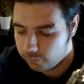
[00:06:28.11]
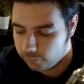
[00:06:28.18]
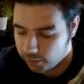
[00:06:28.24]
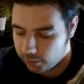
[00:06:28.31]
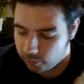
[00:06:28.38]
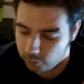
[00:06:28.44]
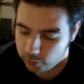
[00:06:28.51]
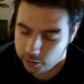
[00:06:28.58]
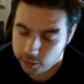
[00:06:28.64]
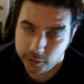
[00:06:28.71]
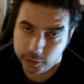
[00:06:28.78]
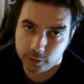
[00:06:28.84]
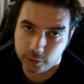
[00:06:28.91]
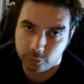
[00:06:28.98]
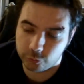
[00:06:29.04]
voilà, moi, les
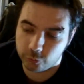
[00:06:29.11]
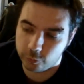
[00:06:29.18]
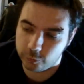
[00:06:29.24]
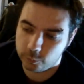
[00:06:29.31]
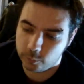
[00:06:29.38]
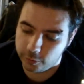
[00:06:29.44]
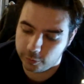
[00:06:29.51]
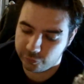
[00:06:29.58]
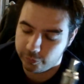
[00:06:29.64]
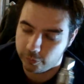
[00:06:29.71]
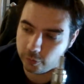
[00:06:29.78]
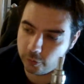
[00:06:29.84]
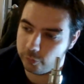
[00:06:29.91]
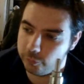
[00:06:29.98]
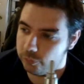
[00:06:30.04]
liquides que je reçois, que je fais
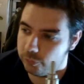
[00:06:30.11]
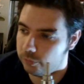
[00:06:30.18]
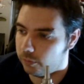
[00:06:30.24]
en revue,